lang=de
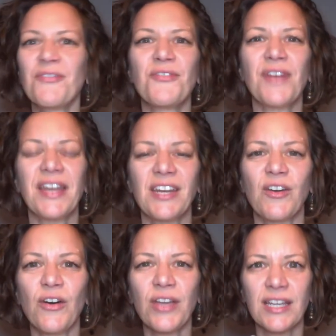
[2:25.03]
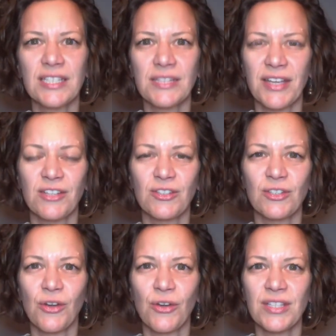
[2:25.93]
wie war denn euer
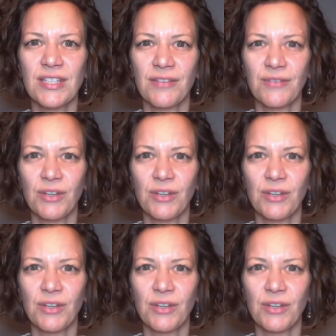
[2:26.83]
2019,